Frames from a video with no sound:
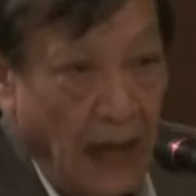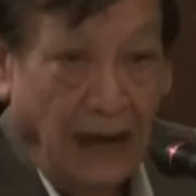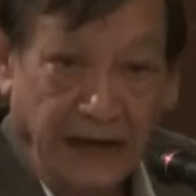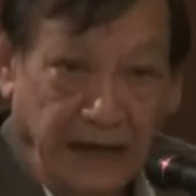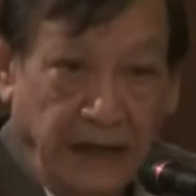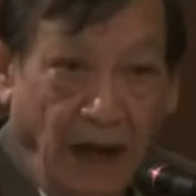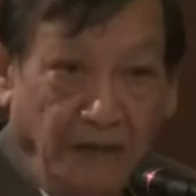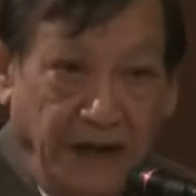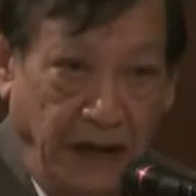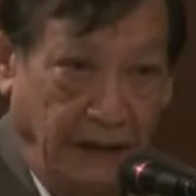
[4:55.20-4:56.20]
หลักนิติธร
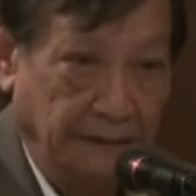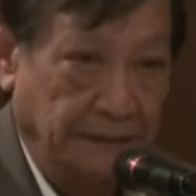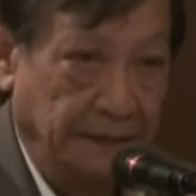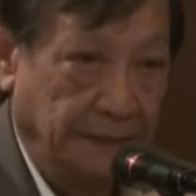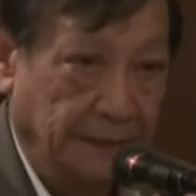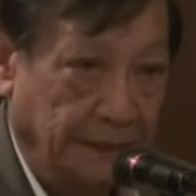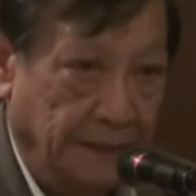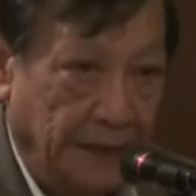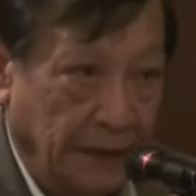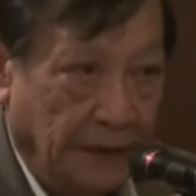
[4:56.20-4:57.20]
รมเนี่ย
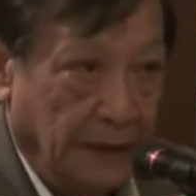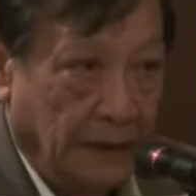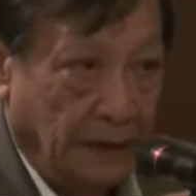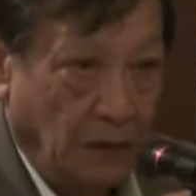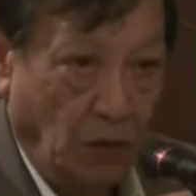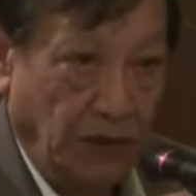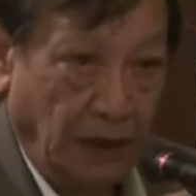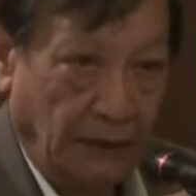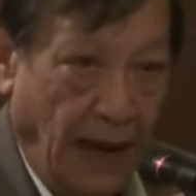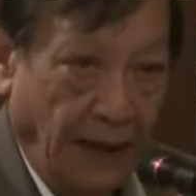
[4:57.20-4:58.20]
ดู
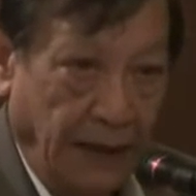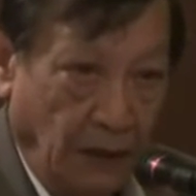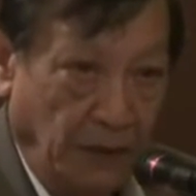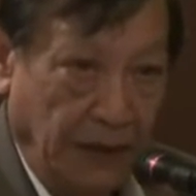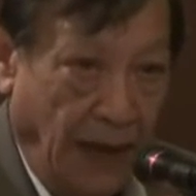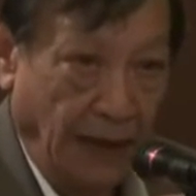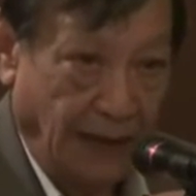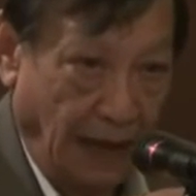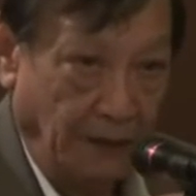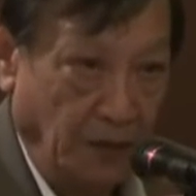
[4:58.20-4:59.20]
จากท่าทีของประธาน
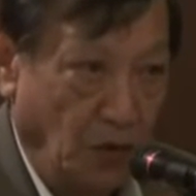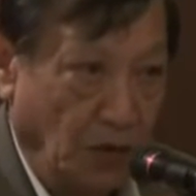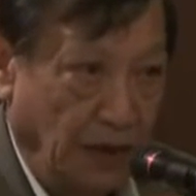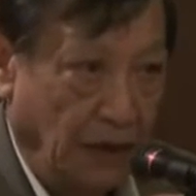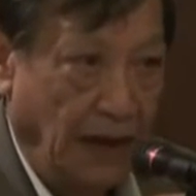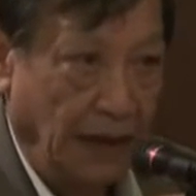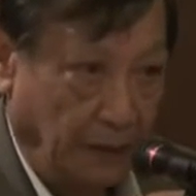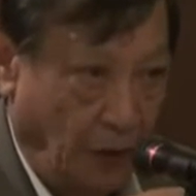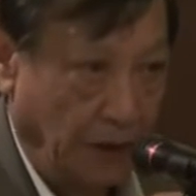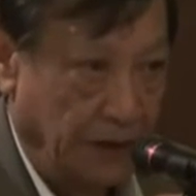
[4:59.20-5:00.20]
สารรัฐมนูนเนี่ยก็น่า
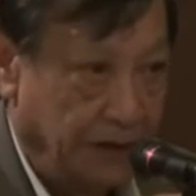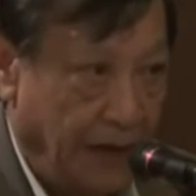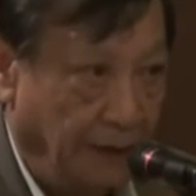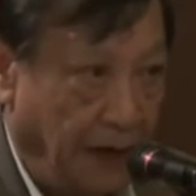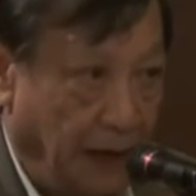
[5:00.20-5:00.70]
จะพอที่ทราบ